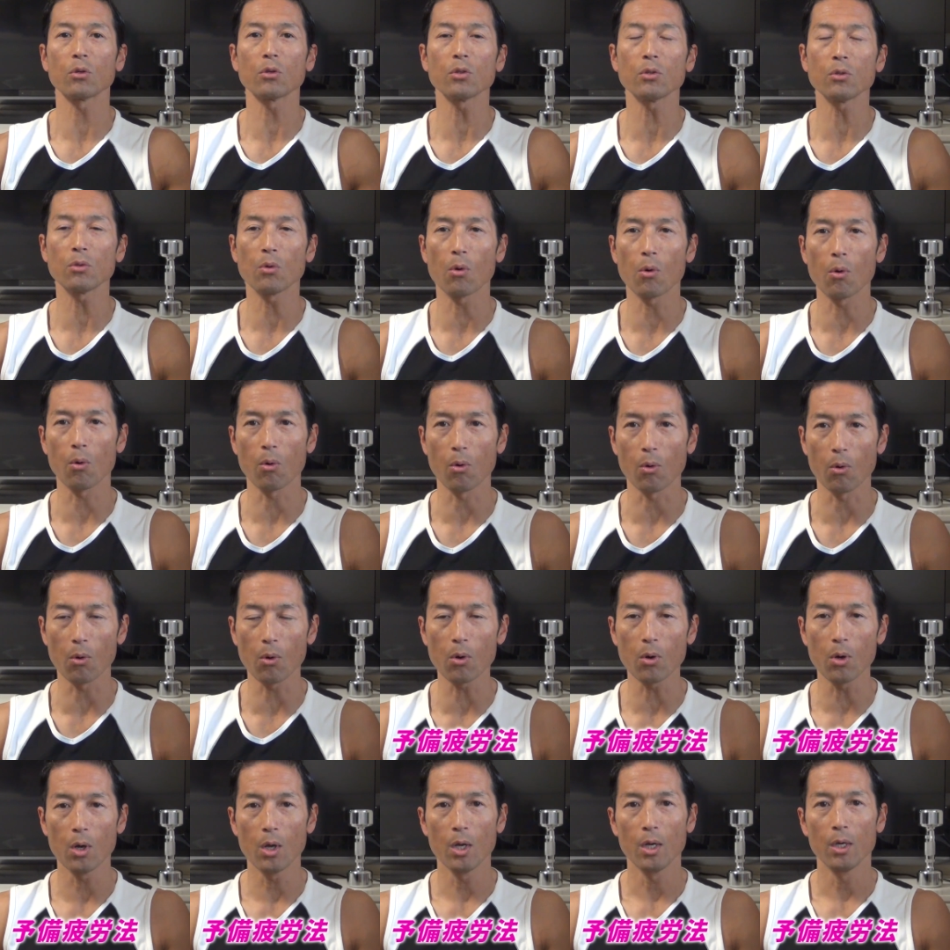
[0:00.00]
という方法
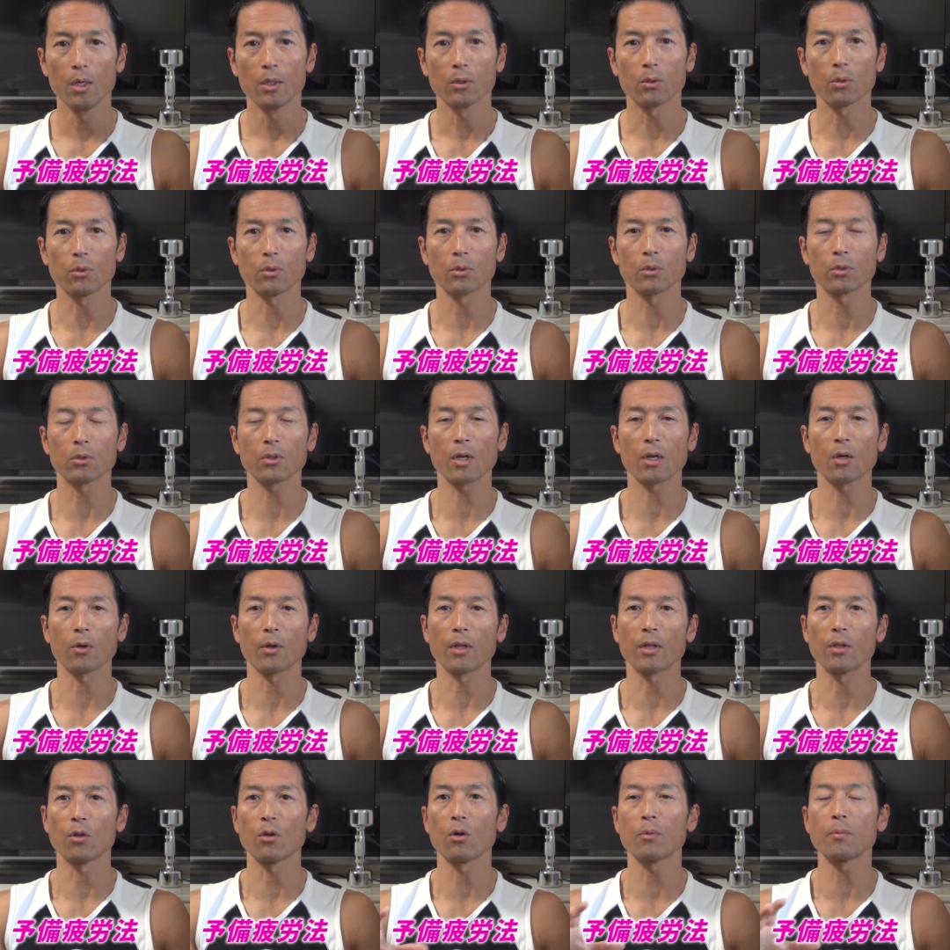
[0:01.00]
を取ることが、
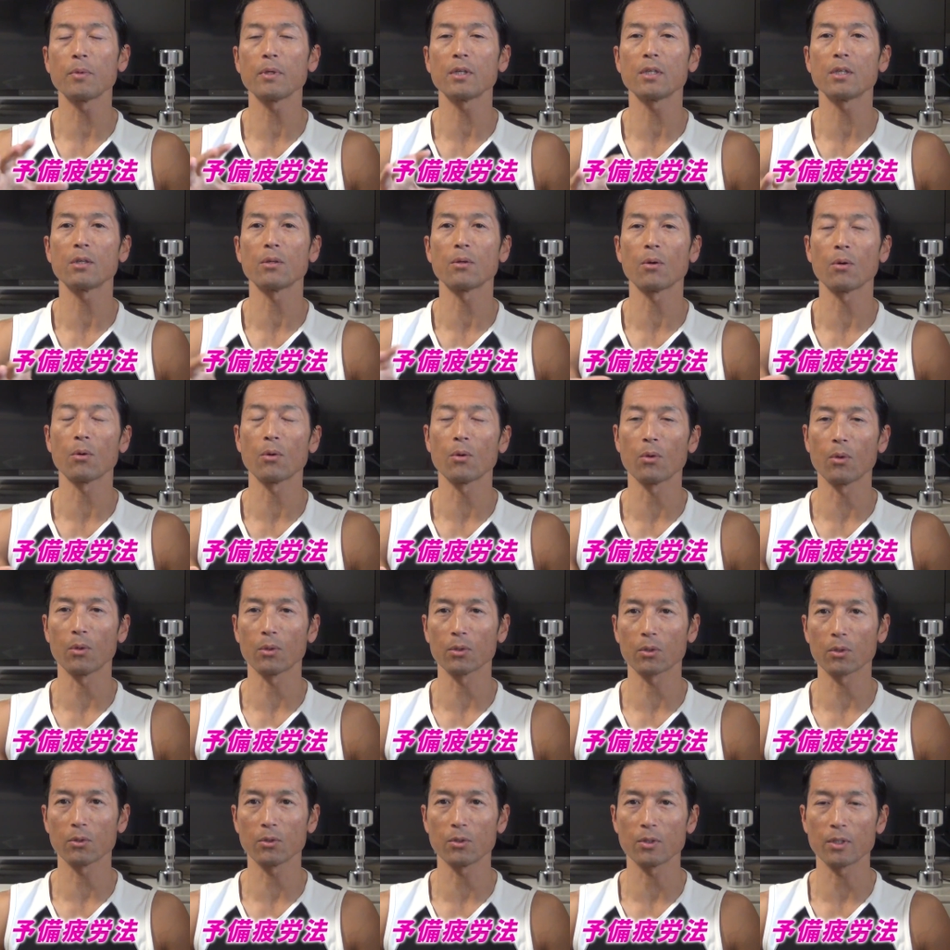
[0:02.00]
これ予備疲労
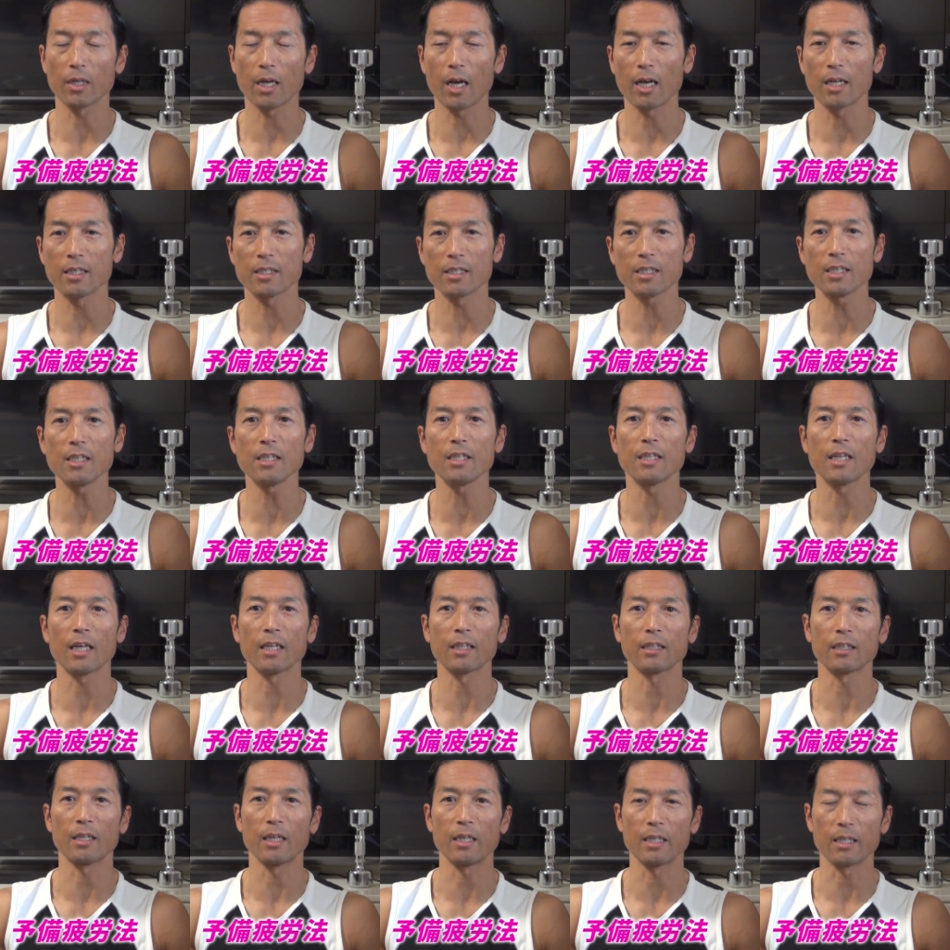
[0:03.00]
法という感じに
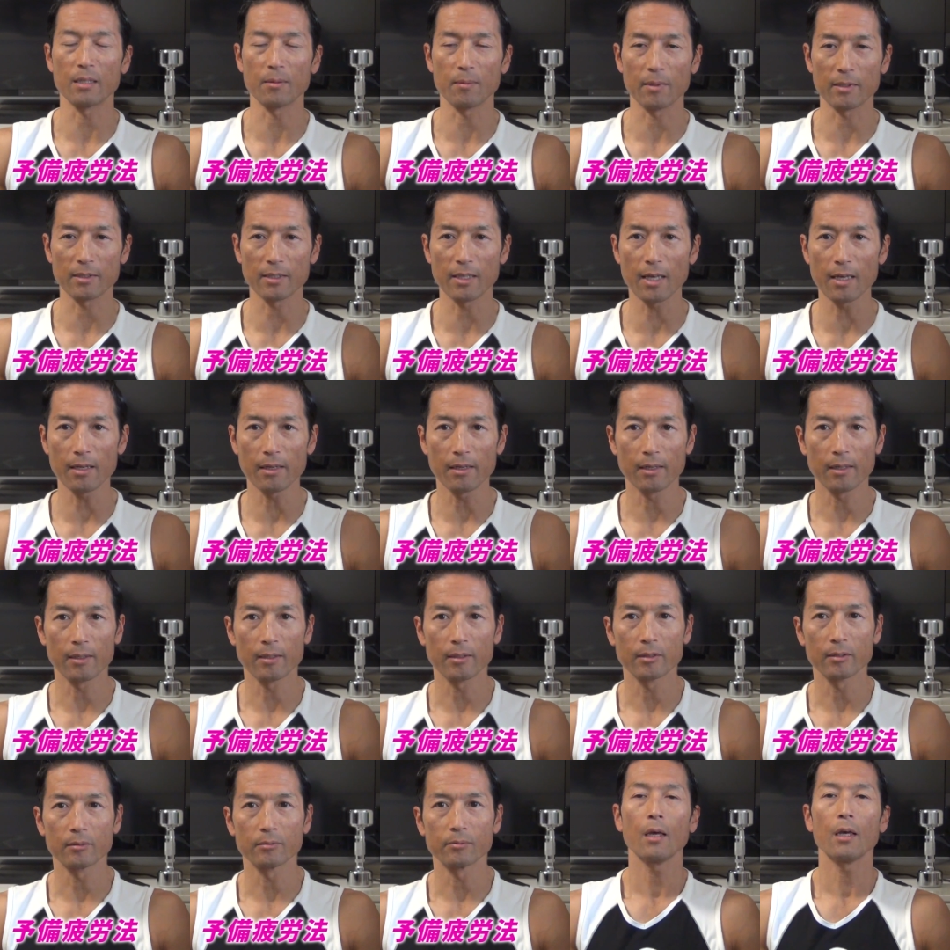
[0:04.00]
なっていきますね。
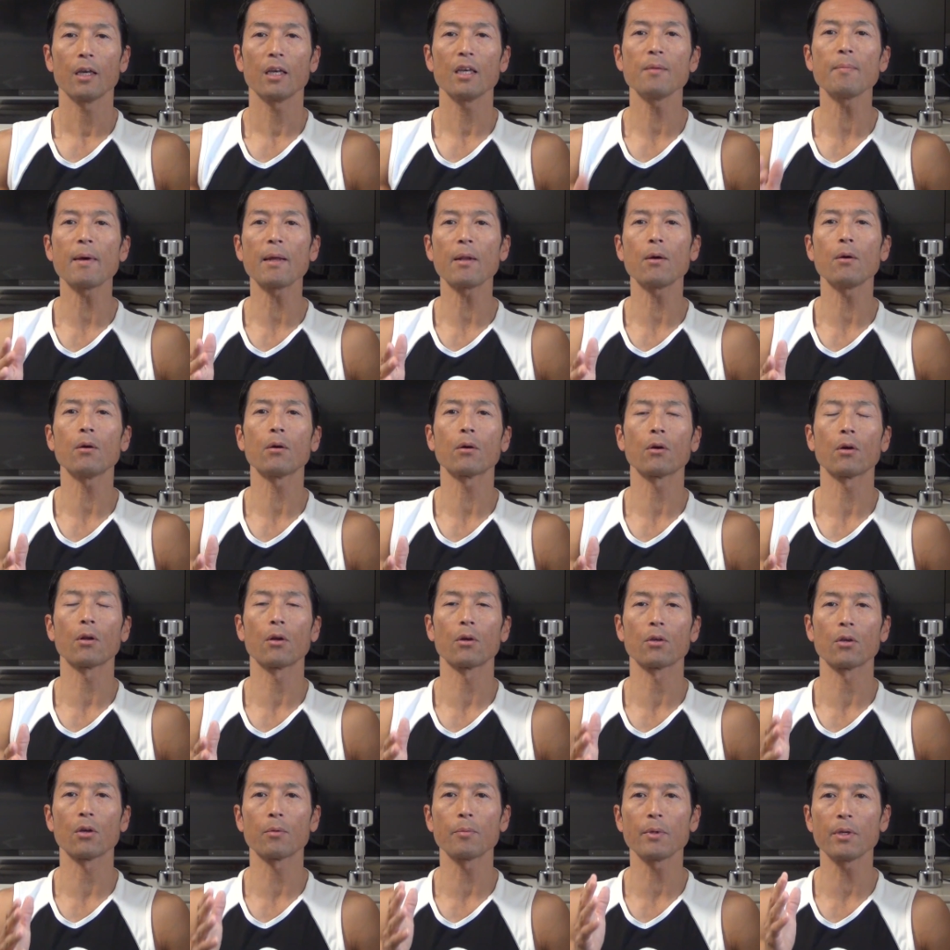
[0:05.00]
今のこ
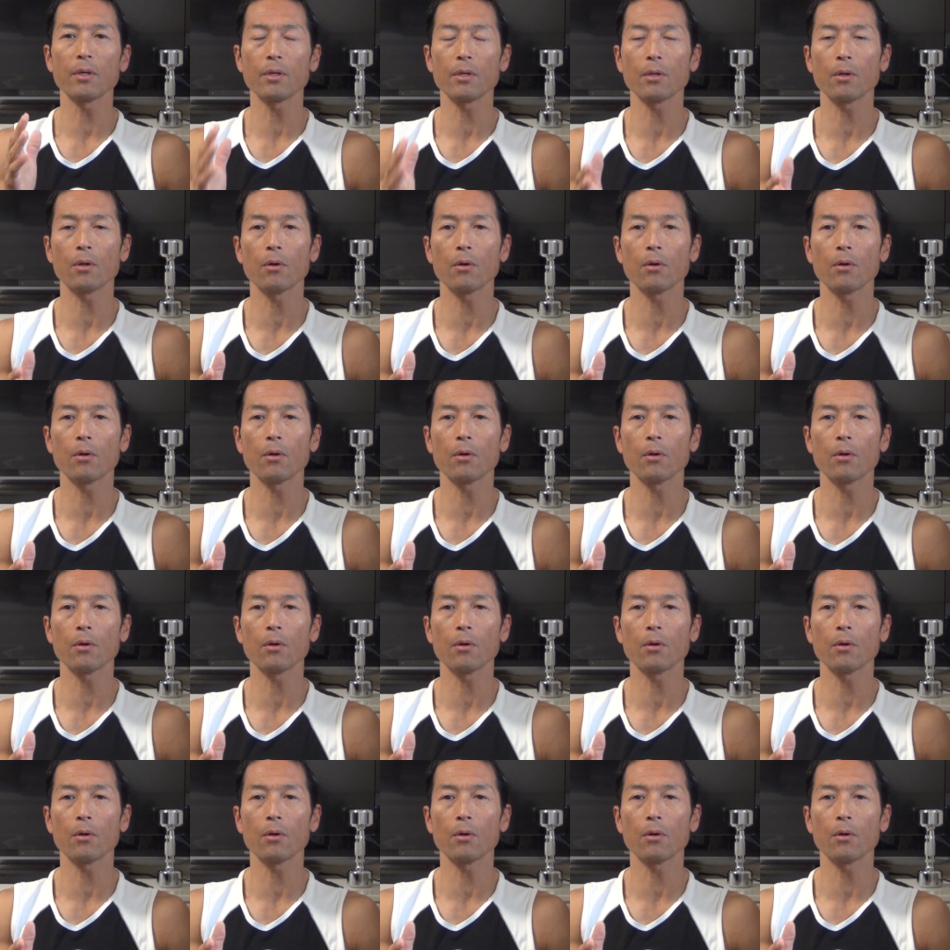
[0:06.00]
の予備疲